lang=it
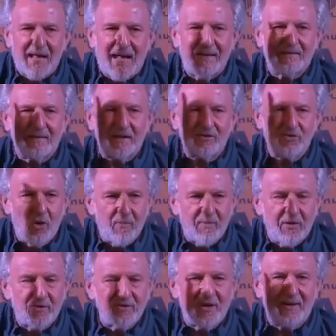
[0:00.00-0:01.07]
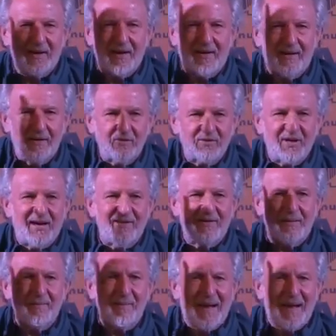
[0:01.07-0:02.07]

da altri assiomi, non si, arriverebbe